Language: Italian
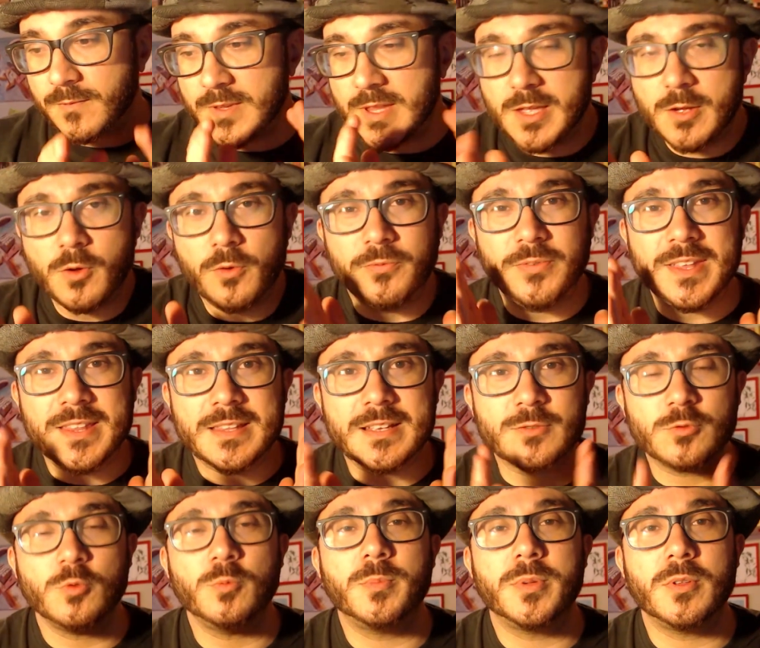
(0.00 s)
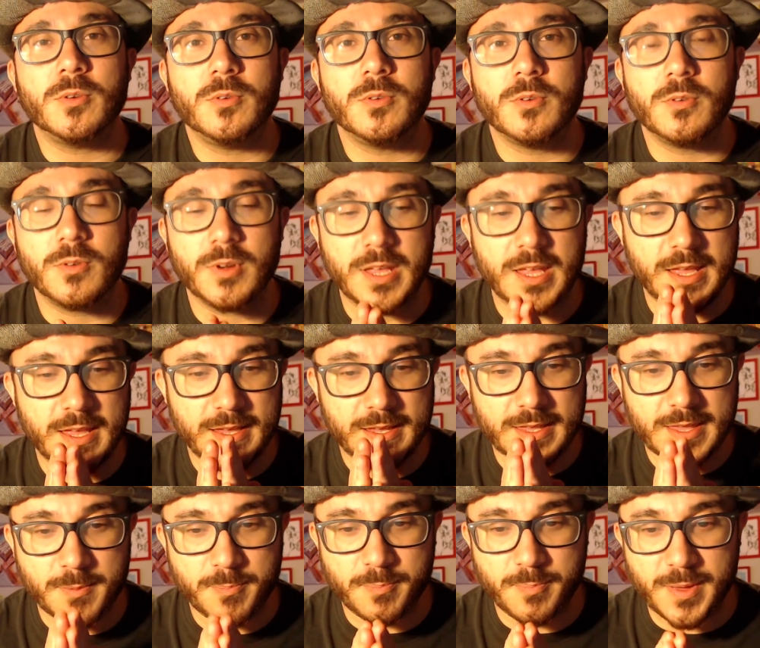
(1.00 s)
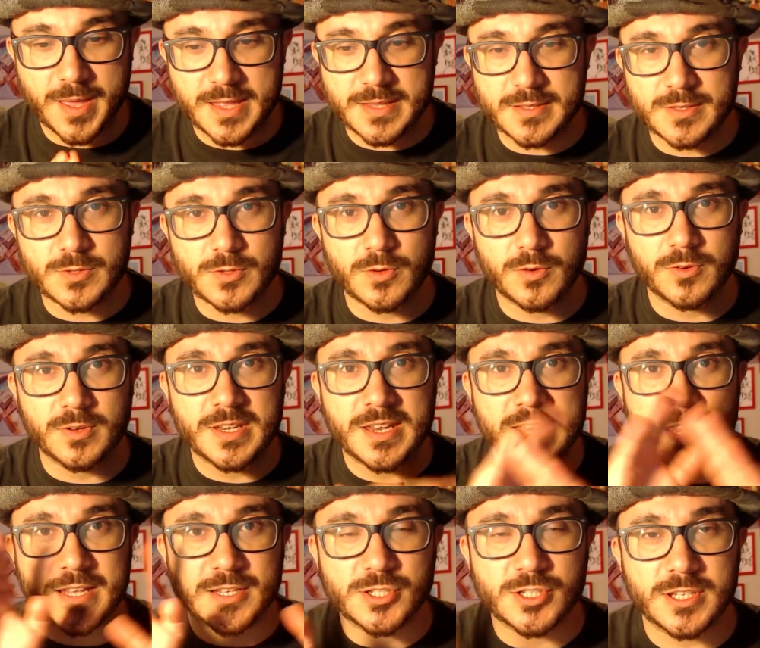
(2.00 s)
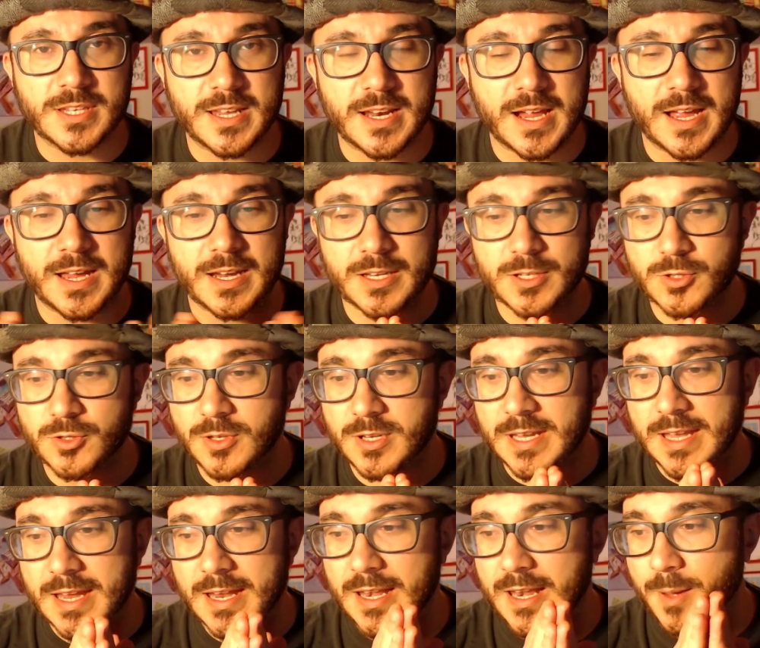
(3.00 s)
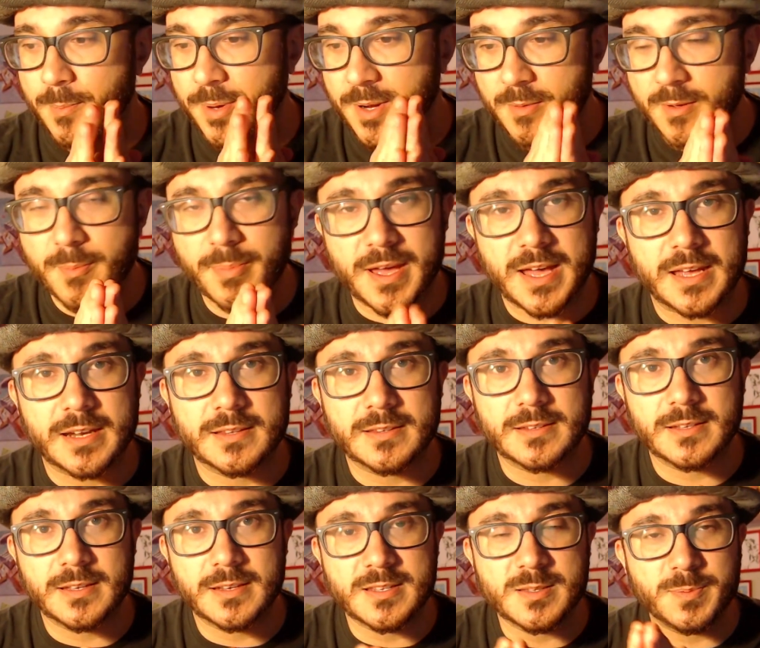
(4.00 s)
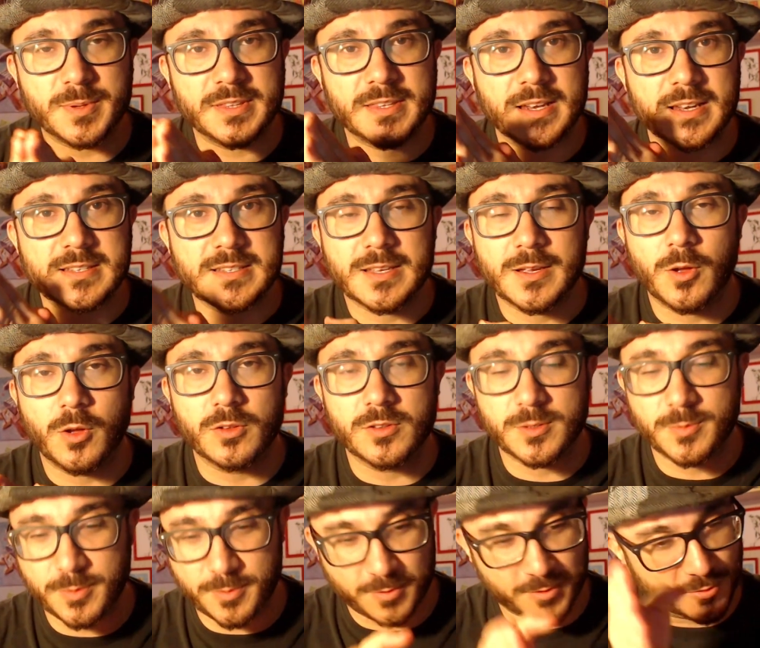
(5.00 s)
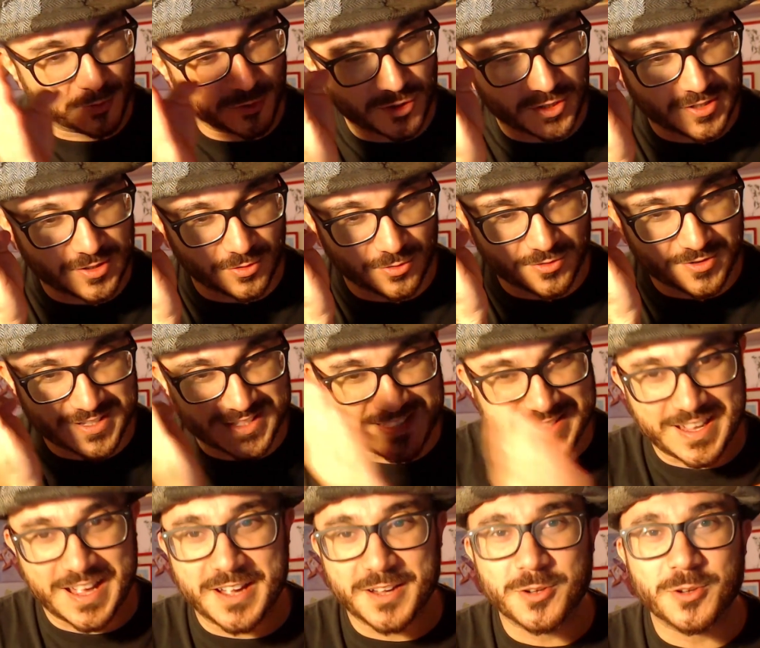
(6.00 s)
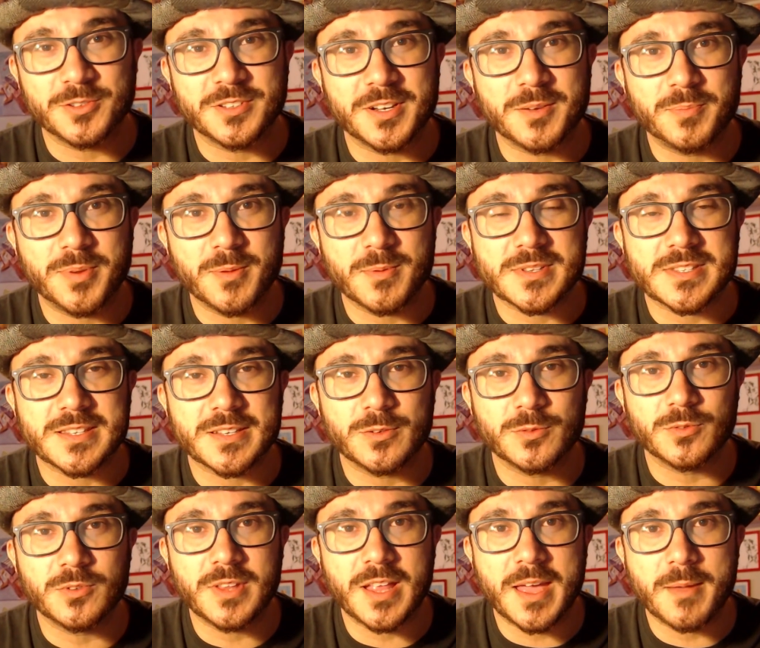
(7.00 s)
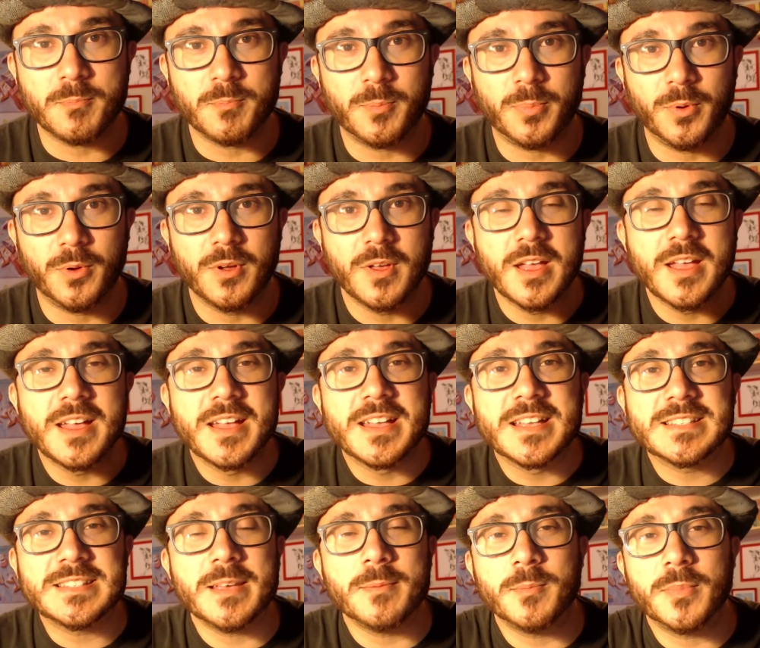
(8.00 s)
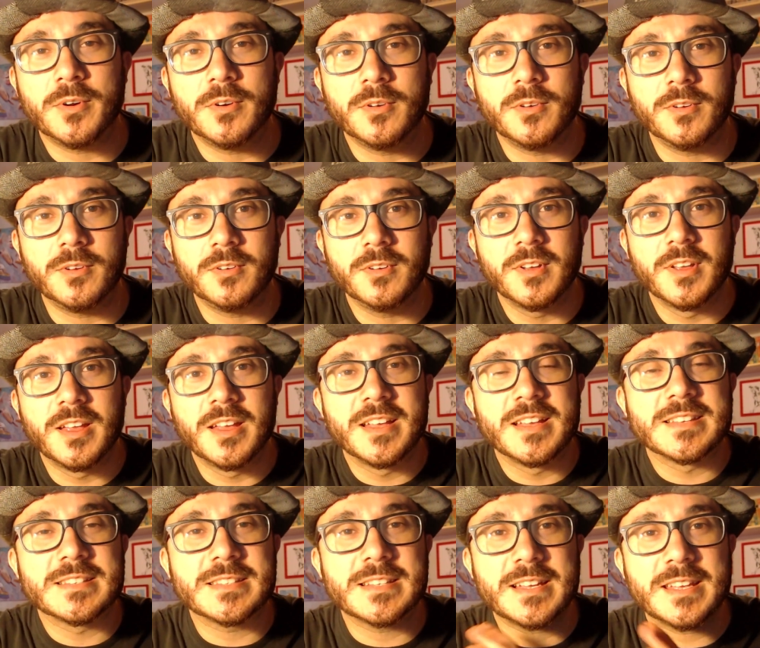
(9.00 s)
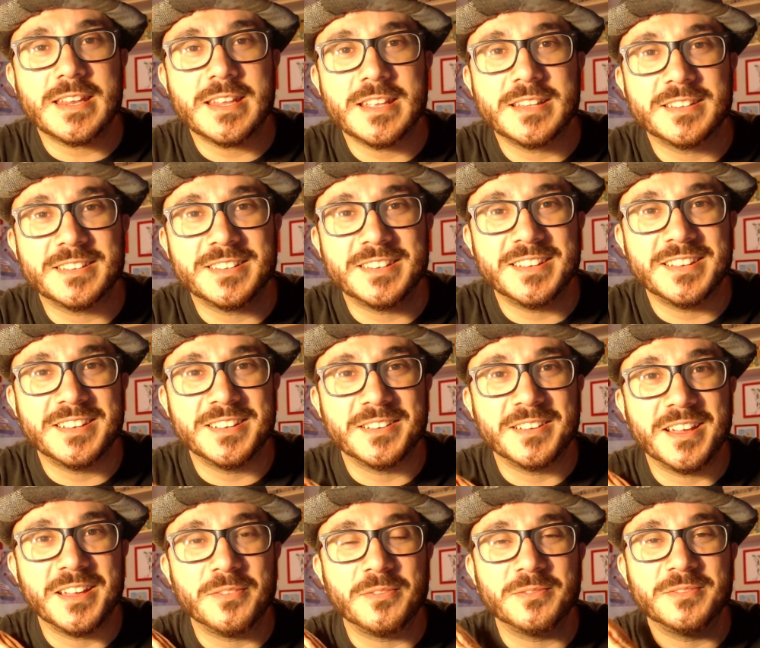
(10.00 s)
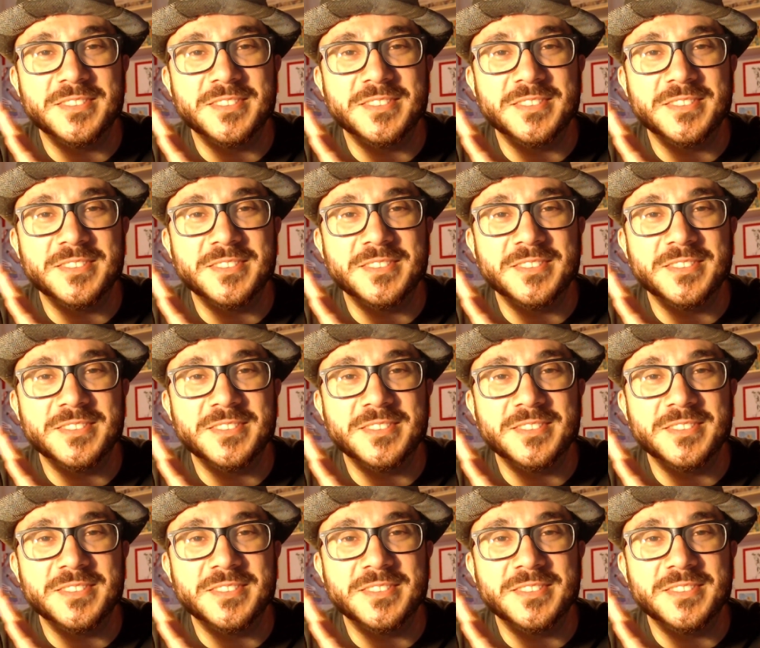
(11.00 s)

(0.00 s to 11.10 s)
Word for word: Vi dico fin da subito quello che, che, penso in linea generale, cioè che la prima parte rispetto alla seconda, proprio quando c'è stato lo stacco tra il primo e il secondo tempo, sembrano scritti, e